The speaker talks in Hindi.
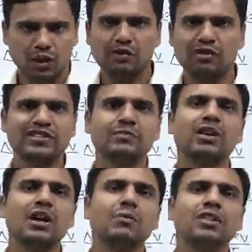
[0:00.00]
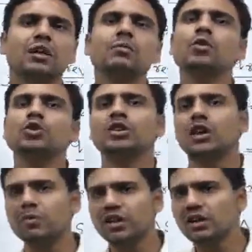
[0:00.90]
रिवर्सिबल का मतलब
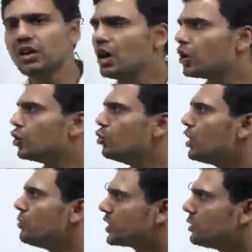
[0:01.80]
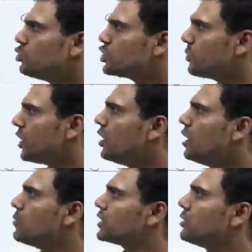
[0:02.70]
उत्क्रमणीय क्यू का मतलब ऊष्मा
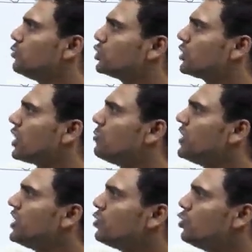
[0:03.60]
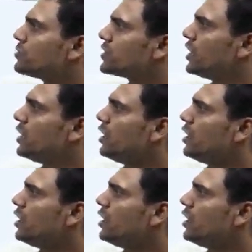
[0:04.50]
मतलब उत्क्रमणीय रूप से